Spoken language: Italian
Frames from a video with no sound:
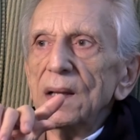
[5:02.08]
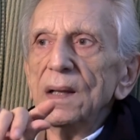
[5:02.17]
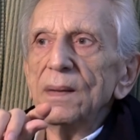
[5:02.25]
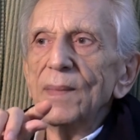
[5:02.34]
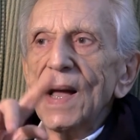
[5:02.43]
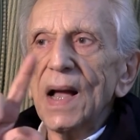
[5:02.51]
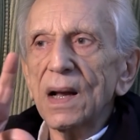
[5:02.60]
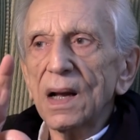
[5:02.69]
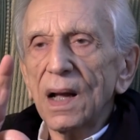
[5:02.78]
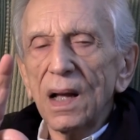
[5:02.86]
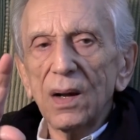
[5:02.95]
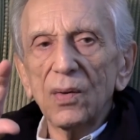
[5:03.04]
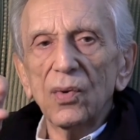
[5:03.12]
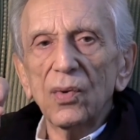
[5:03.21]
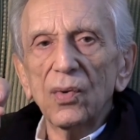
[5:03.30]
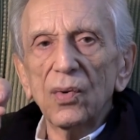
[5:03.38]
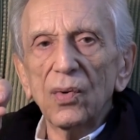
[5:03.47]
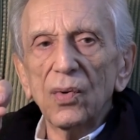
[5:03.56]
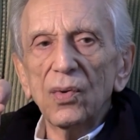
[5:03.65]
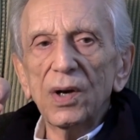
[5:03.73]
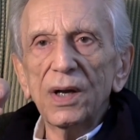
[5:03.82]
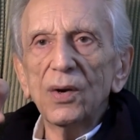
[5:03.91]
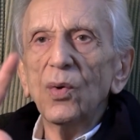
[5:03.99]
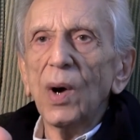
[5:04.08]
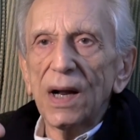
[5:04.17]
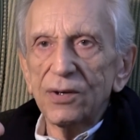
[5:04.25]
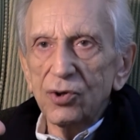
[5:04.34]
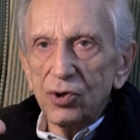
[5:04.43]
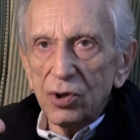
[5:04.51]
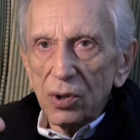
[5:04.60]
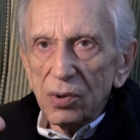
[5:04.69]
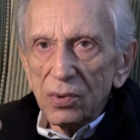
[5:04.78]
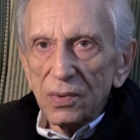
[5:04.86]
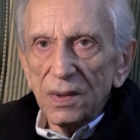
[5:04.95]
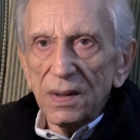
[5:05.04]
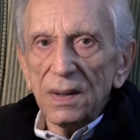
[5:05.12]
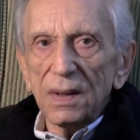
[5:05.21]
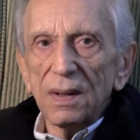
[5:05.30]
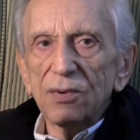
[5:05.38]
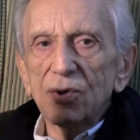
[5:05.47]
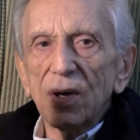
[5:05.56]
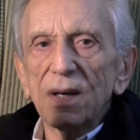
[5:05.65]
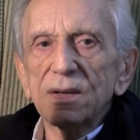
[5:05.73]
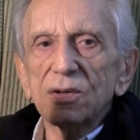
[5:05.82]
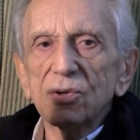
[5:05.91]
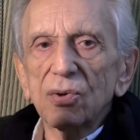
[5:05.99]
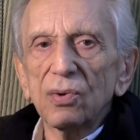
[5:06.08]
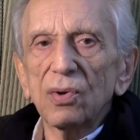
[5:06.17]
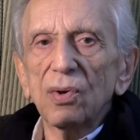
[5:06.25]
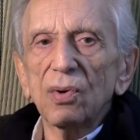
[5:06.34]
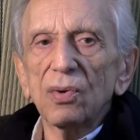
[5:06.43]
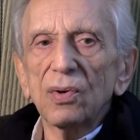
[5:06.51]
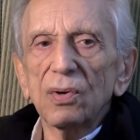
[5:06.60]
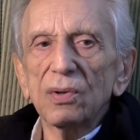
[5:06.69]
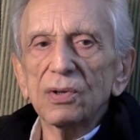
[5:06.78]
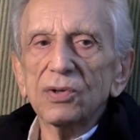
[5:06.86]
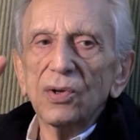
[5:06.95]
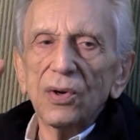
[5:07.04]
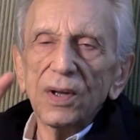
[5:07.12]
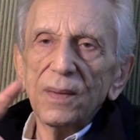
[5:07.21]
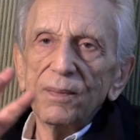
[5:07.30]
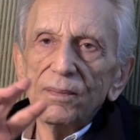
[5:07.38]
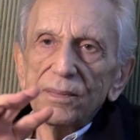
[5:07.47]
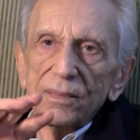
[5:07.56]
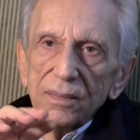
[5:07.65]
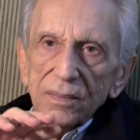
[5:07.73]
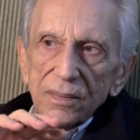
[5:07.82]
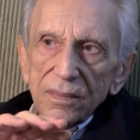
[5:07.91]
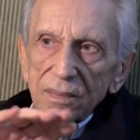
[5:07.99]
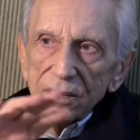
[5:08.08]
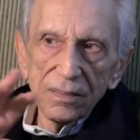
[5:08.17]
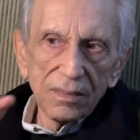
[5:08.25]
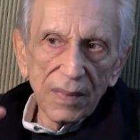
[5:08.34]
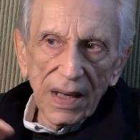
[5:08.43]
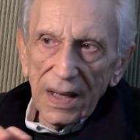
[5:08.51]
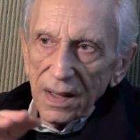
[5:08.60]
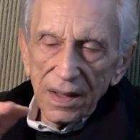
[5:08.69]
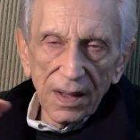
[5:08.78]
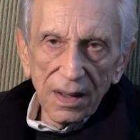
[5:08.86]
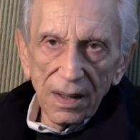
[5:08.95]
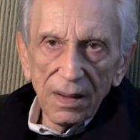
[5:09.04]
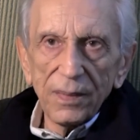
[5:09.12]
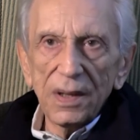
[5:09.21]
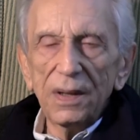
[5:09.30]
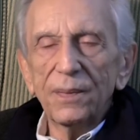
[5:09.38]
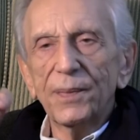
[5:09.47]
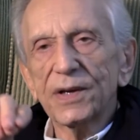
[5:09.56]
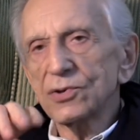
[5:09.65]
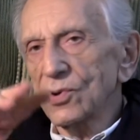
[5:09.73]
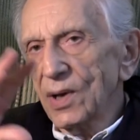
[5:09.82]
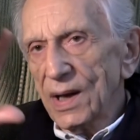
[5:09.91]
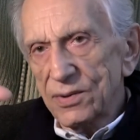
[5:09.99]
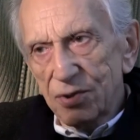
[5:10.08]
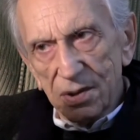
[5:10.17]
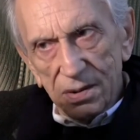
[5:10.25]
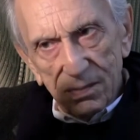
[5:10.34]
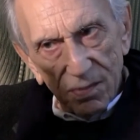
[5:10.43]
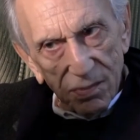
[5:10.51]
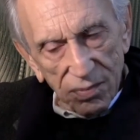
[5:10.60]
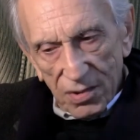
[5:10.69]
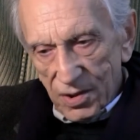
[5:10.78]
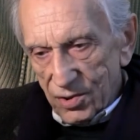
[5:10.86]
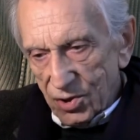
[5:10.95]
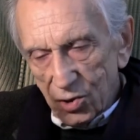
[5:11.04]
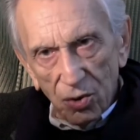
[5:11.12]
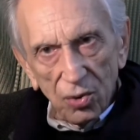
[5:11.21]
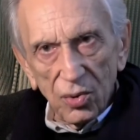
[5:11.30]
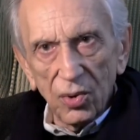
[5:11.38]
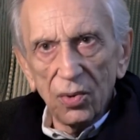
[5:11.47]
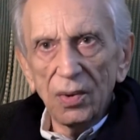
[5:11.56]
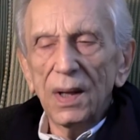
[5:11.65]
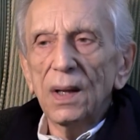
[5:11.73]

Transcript: gli manca un linguaggio, cioè sono storie mm, magari credibili, personaggi che ci sono,